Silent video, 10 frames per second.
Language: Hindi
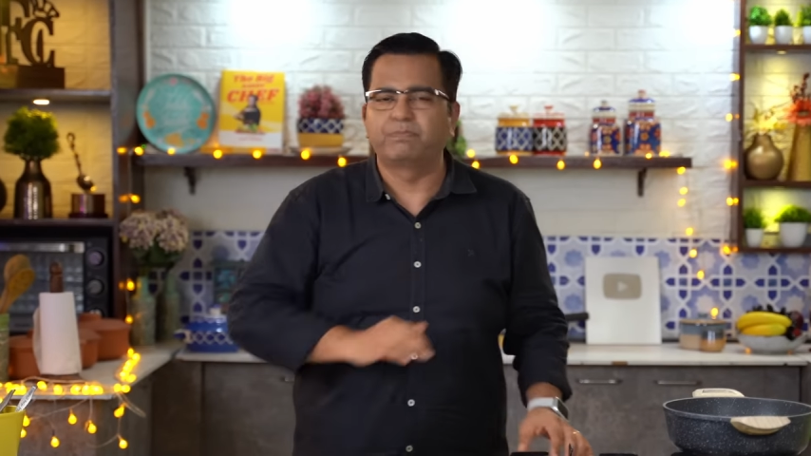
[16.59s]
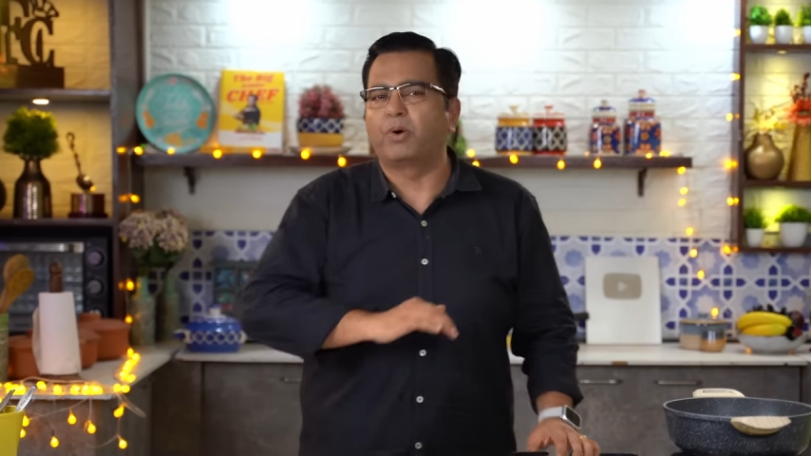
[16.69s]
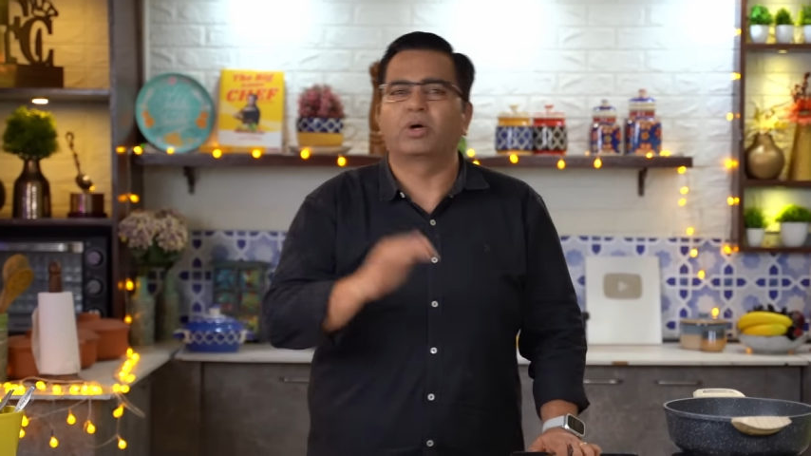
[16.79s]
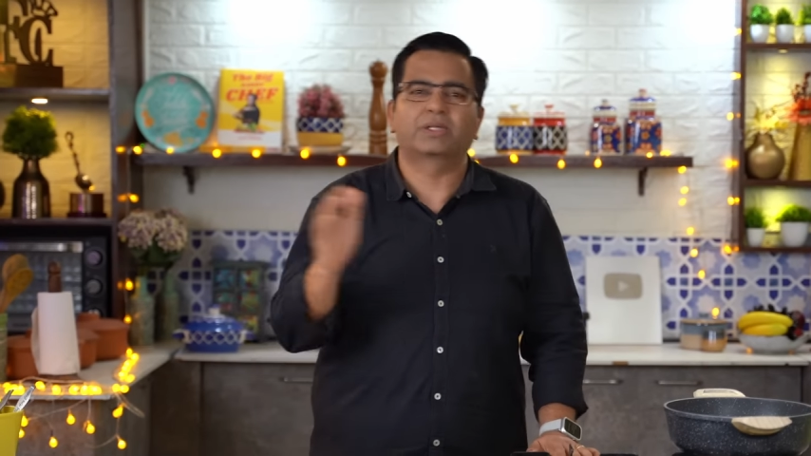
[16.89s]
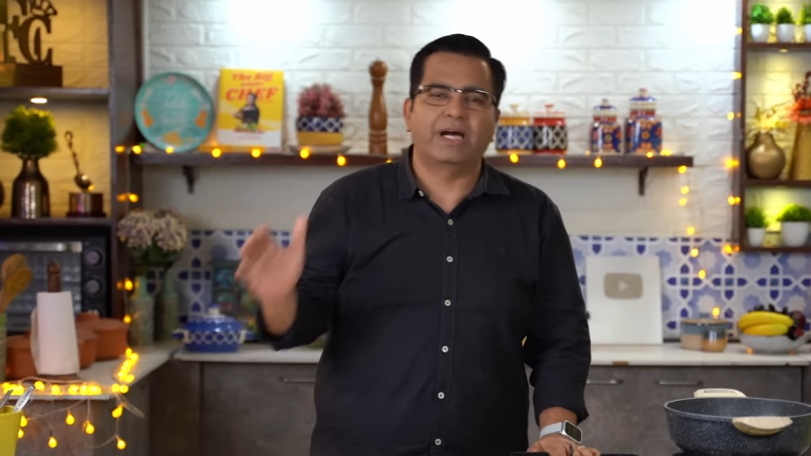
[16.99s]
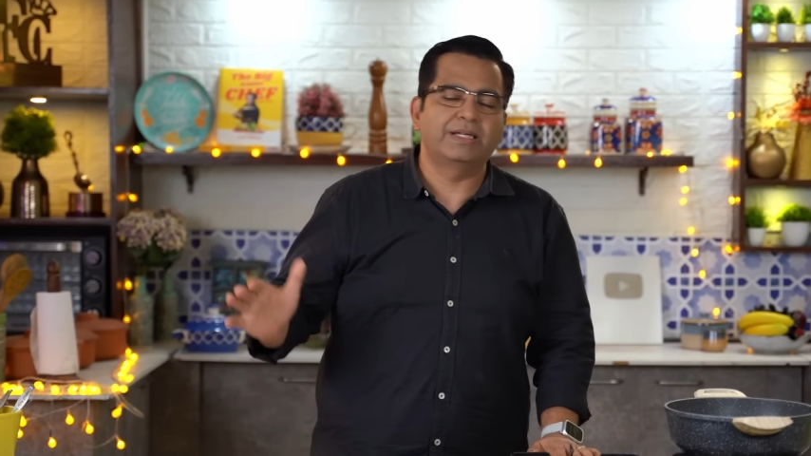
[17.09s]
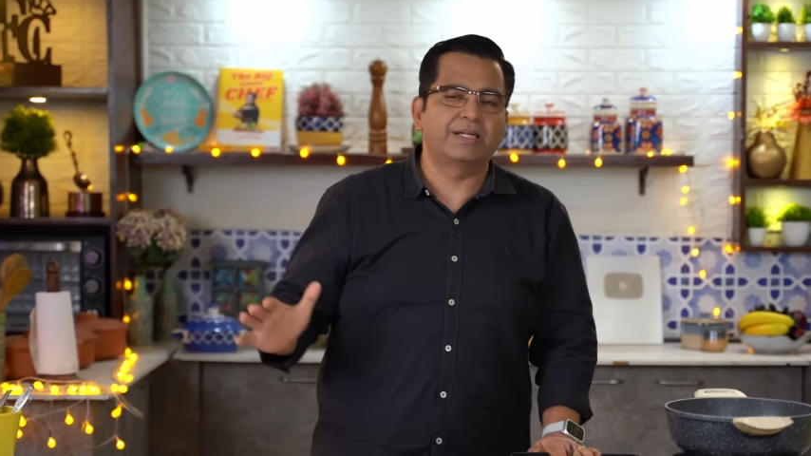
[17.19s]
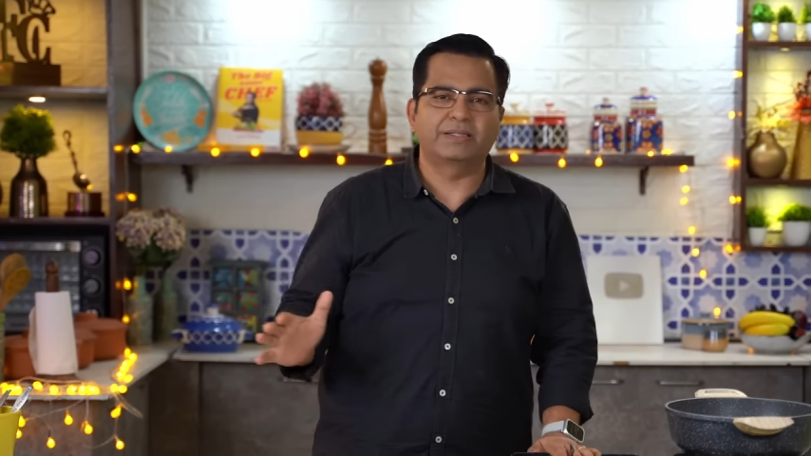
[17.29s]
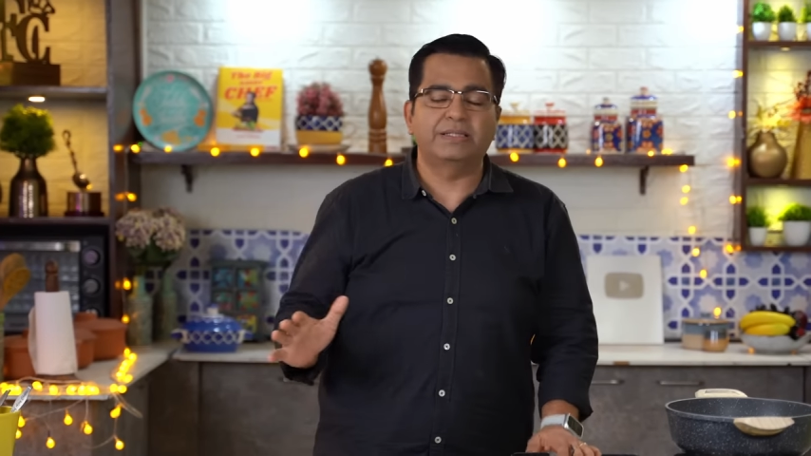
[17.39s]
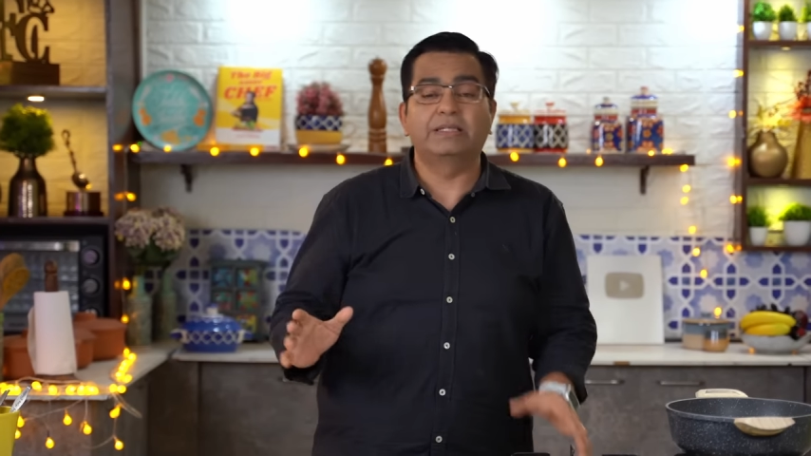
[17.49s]
बहुत खाई
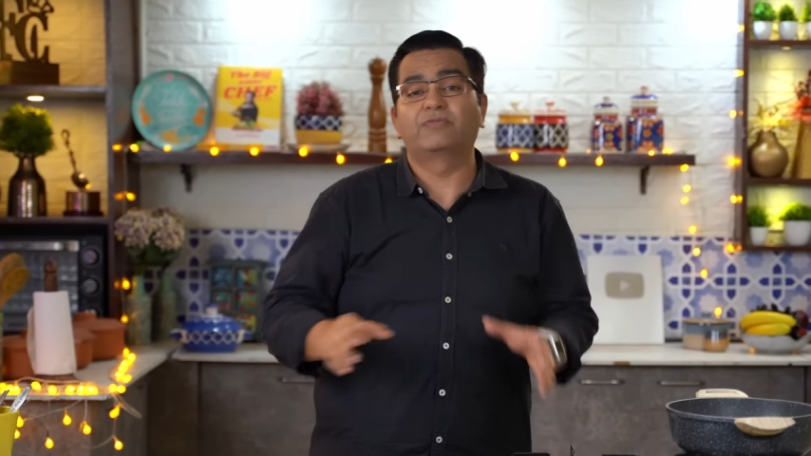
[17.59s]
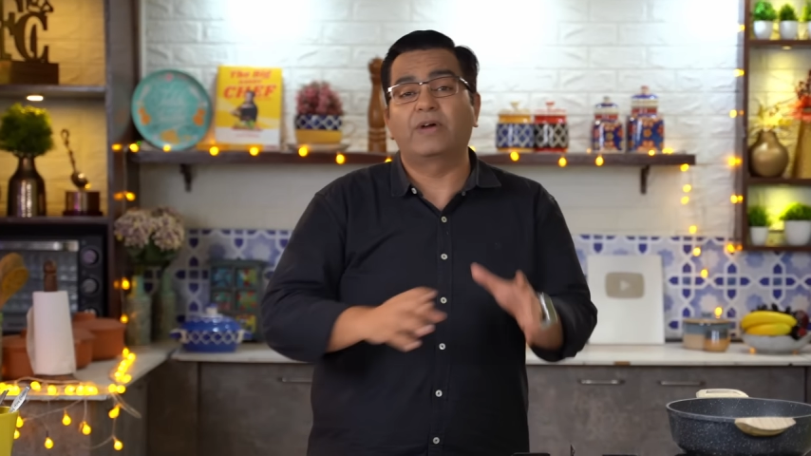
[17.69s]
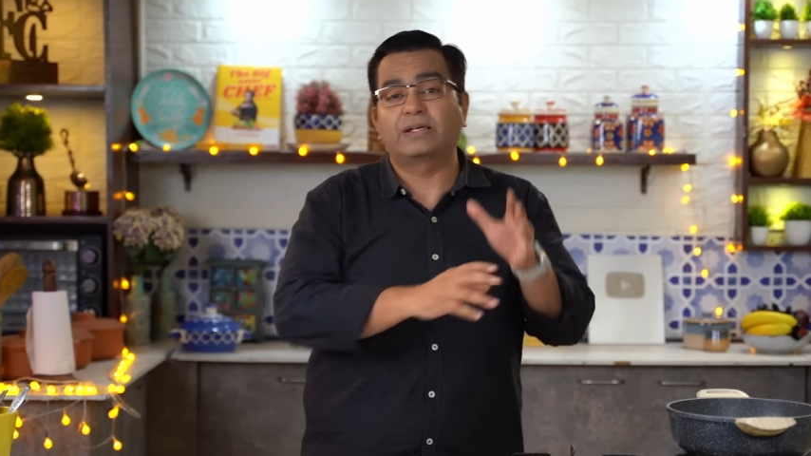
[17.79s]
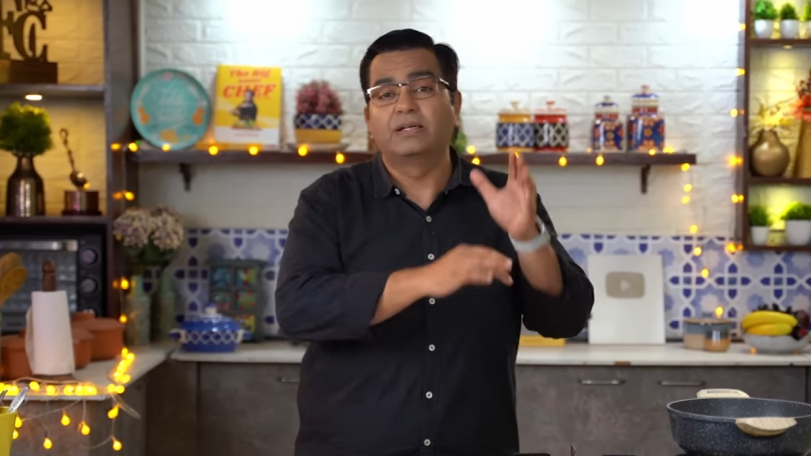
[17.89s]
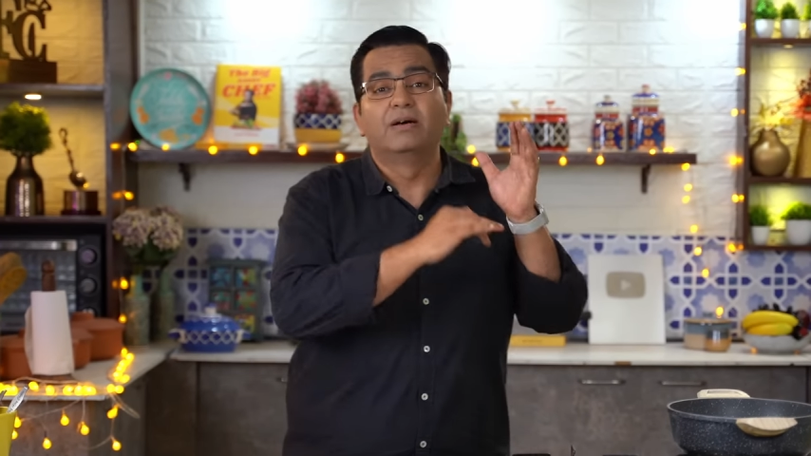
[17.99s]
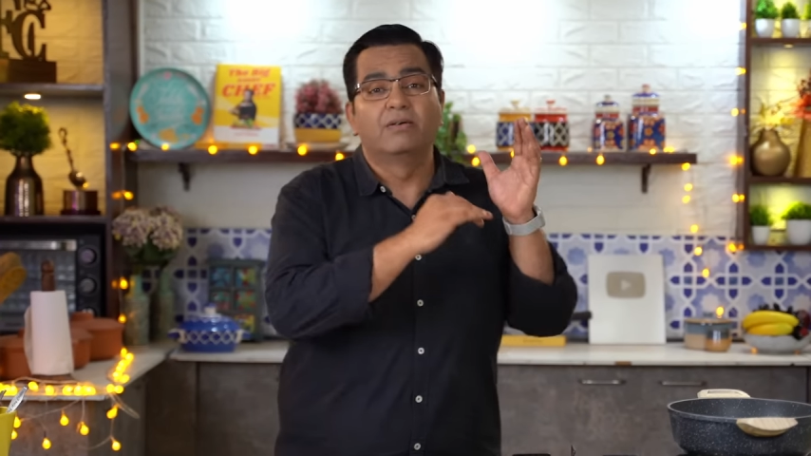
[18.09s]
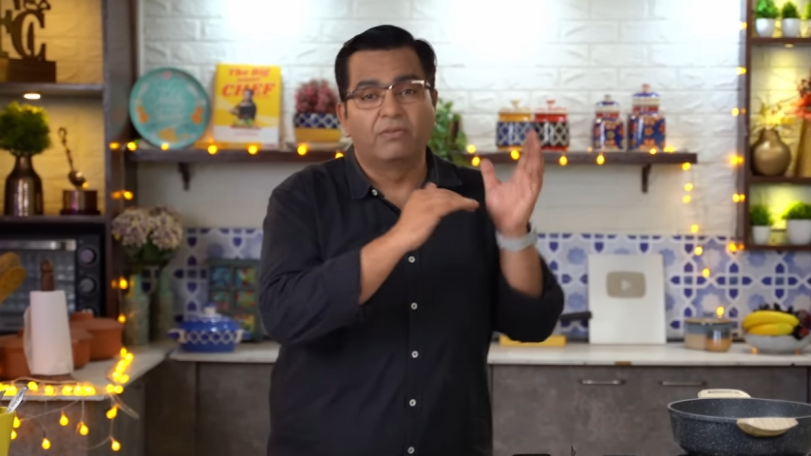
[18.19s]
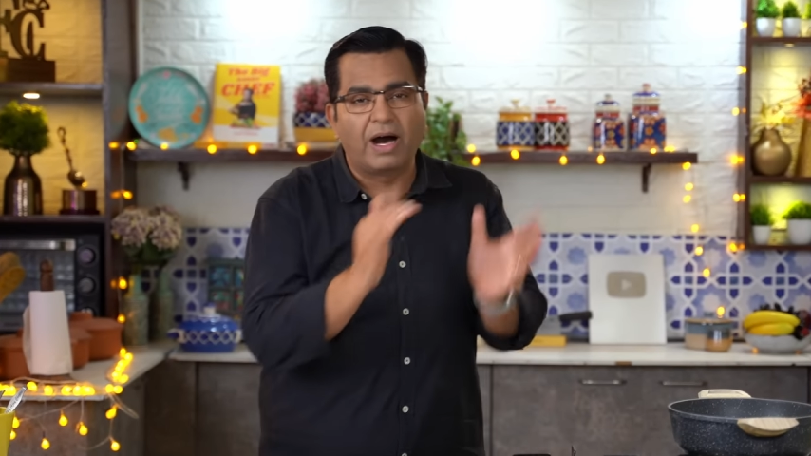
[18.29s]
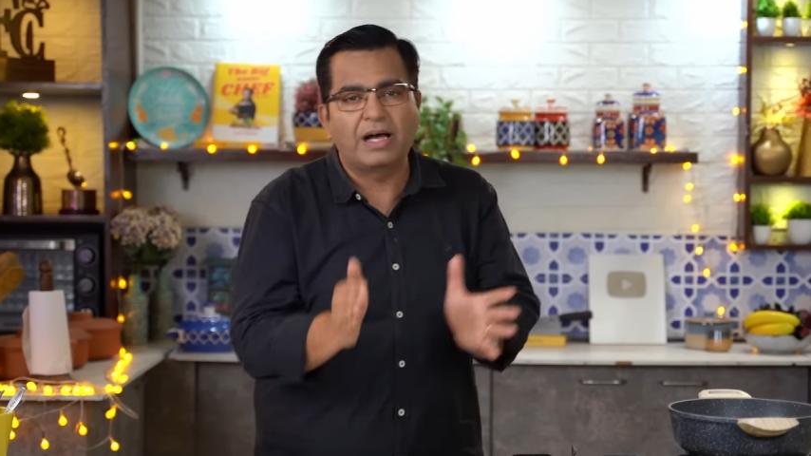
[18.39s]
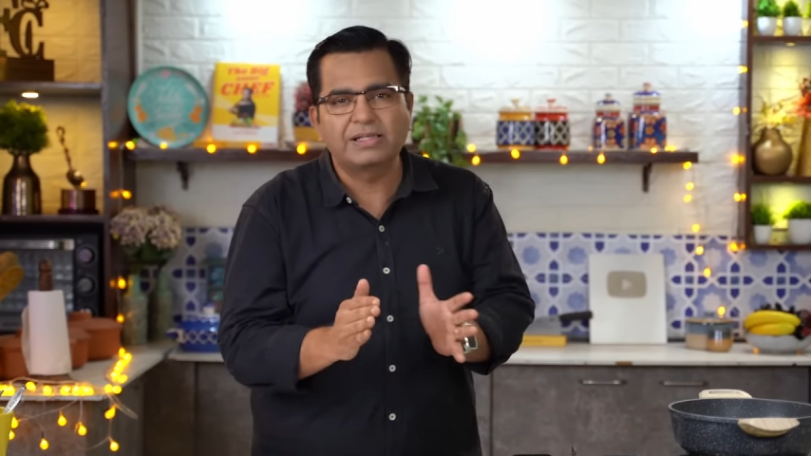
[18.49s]
जाती है इनफैक्ट
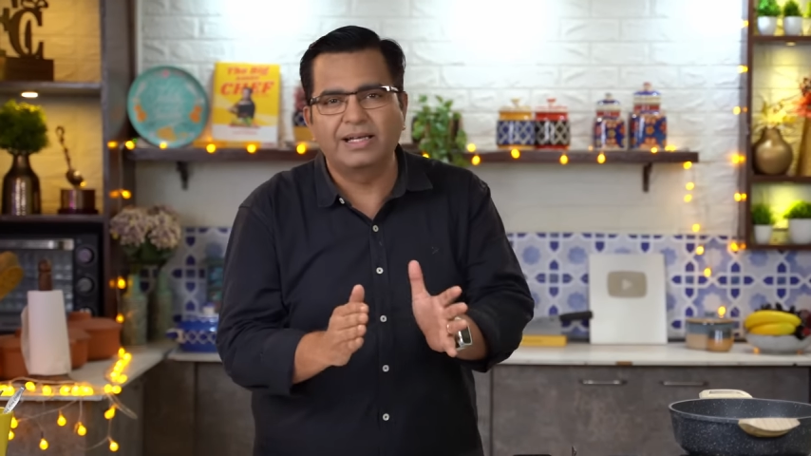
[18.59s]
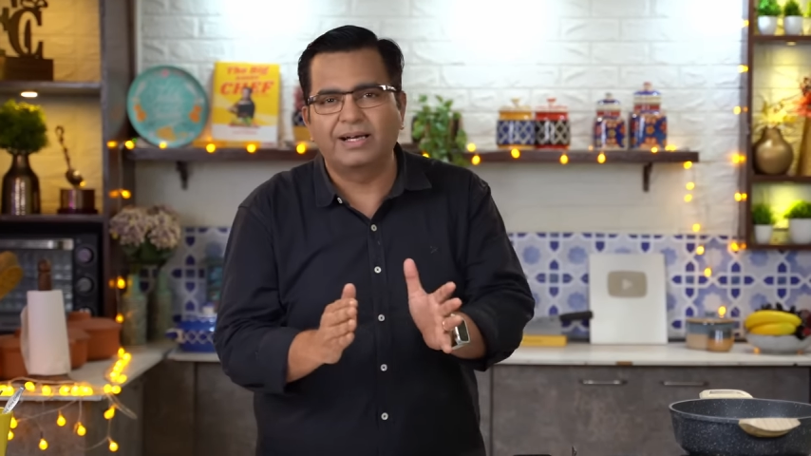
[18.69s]
वहां से